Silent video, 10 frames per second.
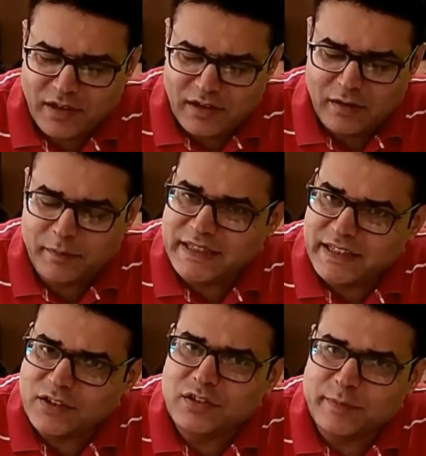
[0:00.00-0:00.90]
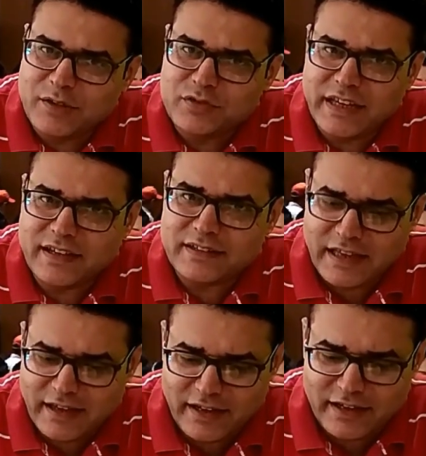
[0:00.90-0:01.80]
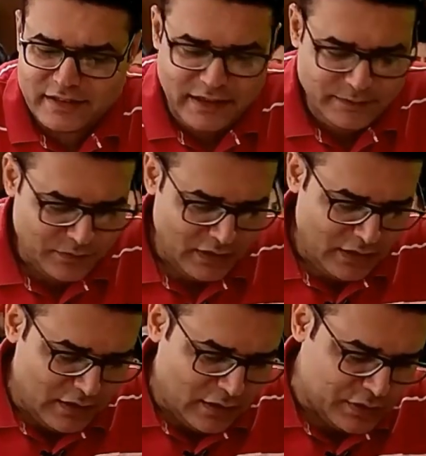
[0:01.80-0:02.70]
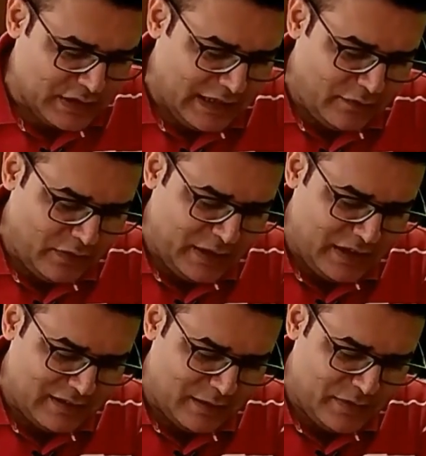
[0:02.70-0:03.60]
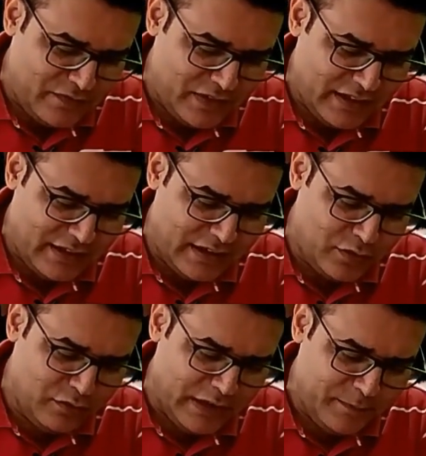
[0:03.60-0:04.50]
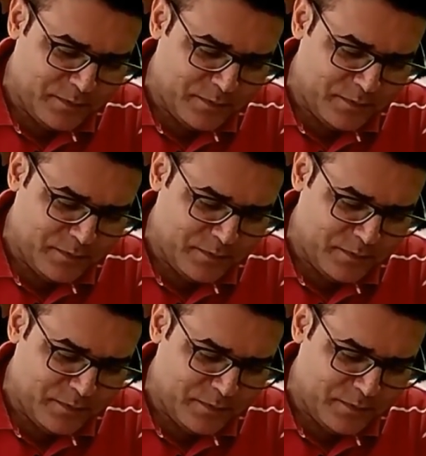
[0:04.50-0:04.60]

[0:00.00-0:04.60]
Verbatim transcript: आ, मैं देखता हूँ इस बालूशाही का जायका कैसा है उसके अलावा मेरे सामने इस वक्त एक लड्डू है